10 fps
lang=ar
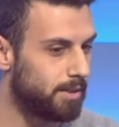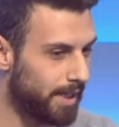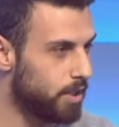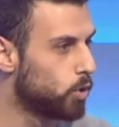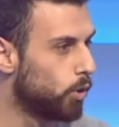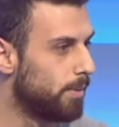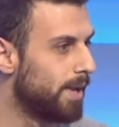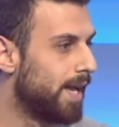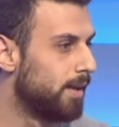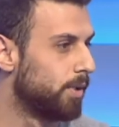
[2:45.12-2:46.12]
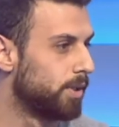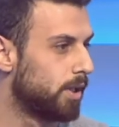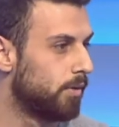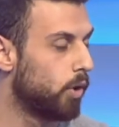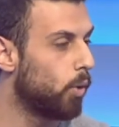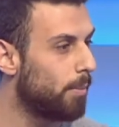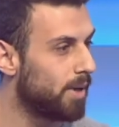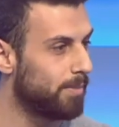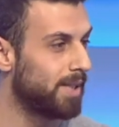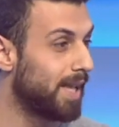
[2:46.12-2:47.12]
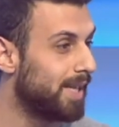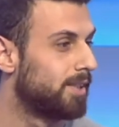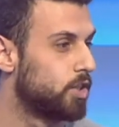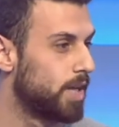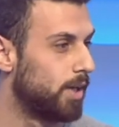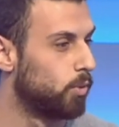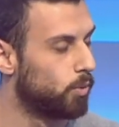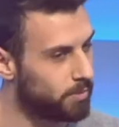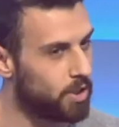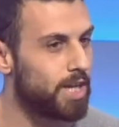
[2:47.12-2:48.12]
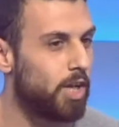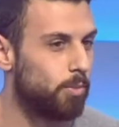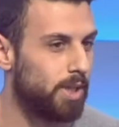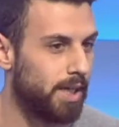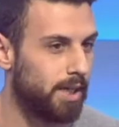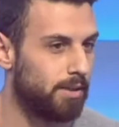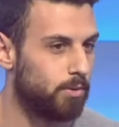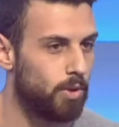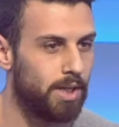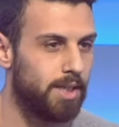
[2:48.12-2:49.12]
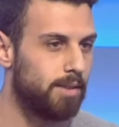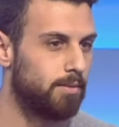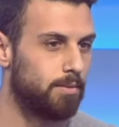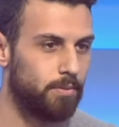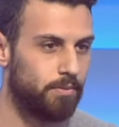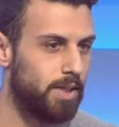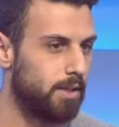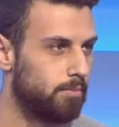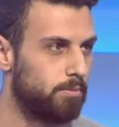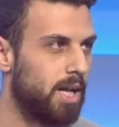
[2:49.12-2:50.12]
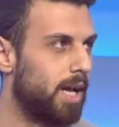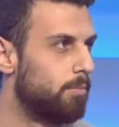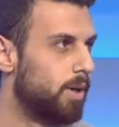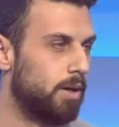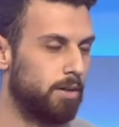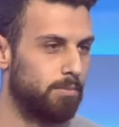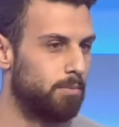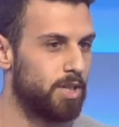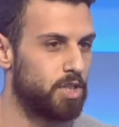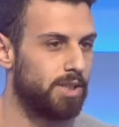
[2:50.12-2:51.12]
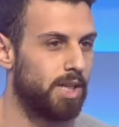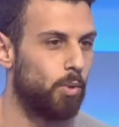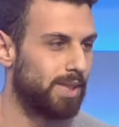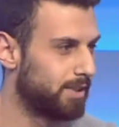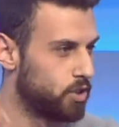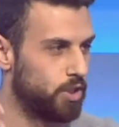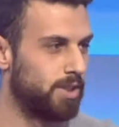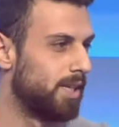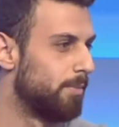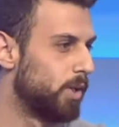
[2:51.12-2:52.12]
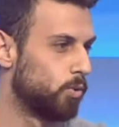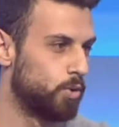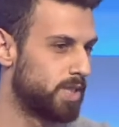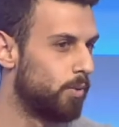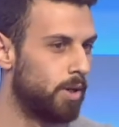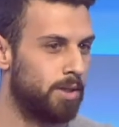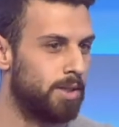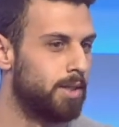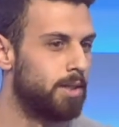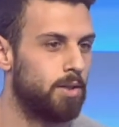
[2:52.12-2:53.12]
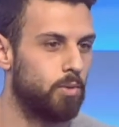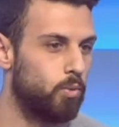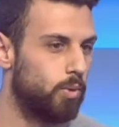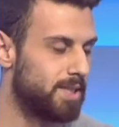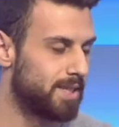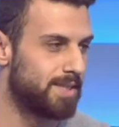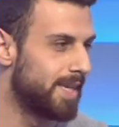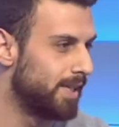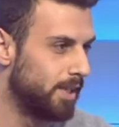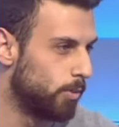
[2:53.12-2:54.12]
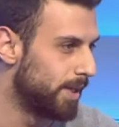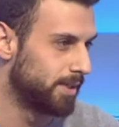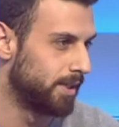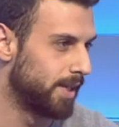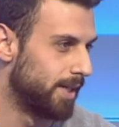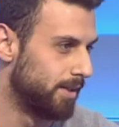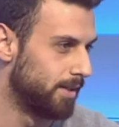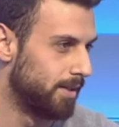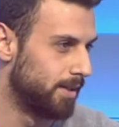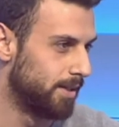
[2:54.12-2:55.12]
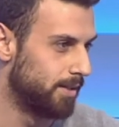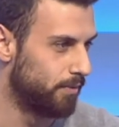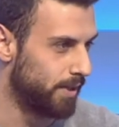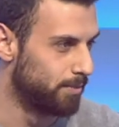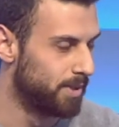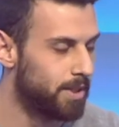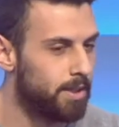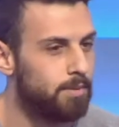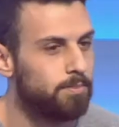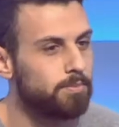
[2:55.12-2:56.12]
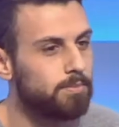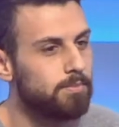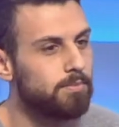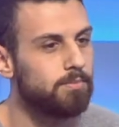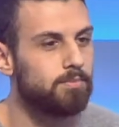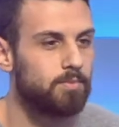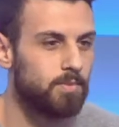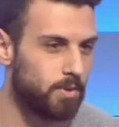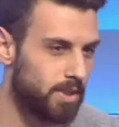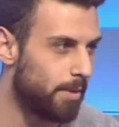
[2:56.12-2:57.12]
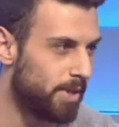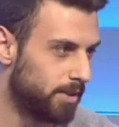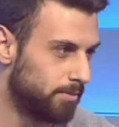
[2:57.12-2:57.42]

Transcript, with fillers: تعيش هون بهذا المنطقة فهو عمر البيت لهي ترجع له وبترجع له بالآخر وأكيد في اهم مشهد اللي هو تحت الشتاء لما يكونوا سوا واتس انسينلي رومانتيك يعني الفيلم كمان